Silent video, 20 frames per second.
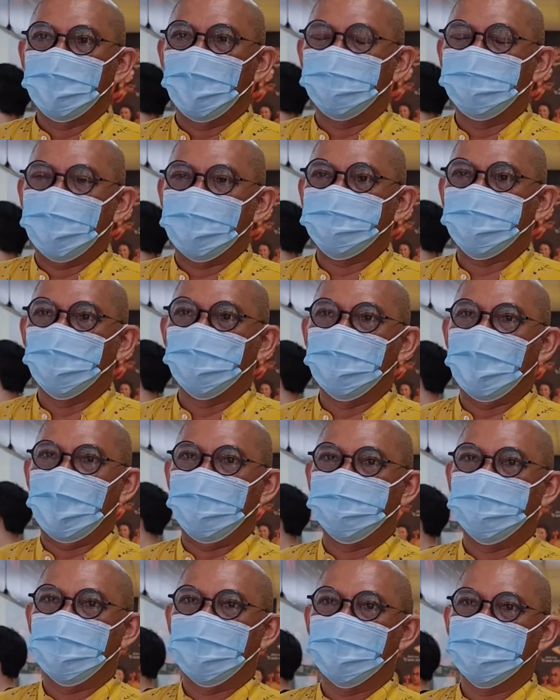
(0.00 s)
cho phép
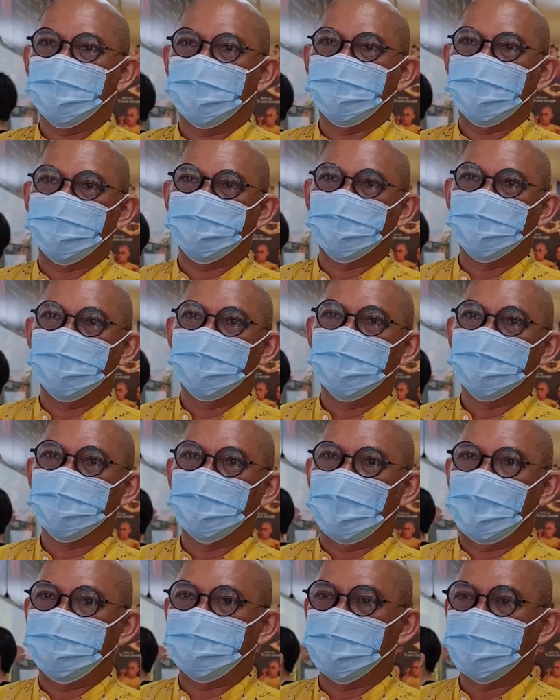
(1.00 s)
tụi
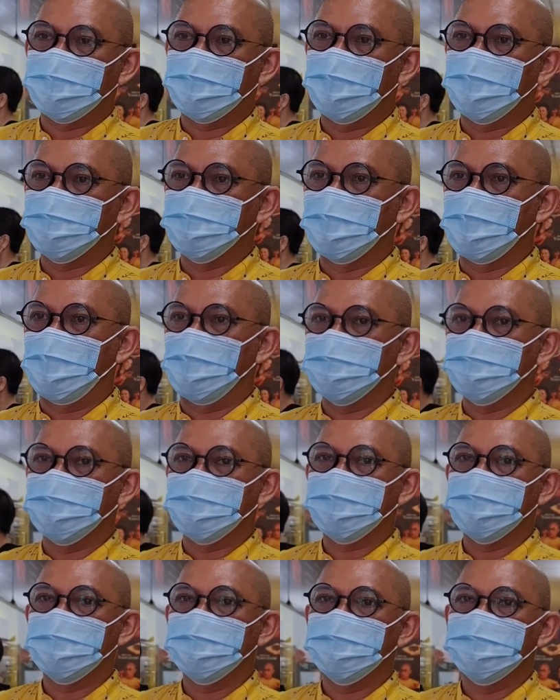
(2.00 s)
em được, tụi con
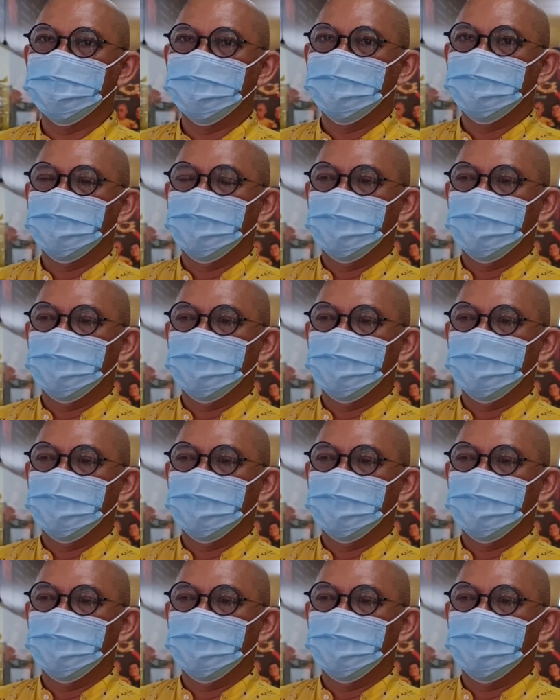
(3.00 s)
được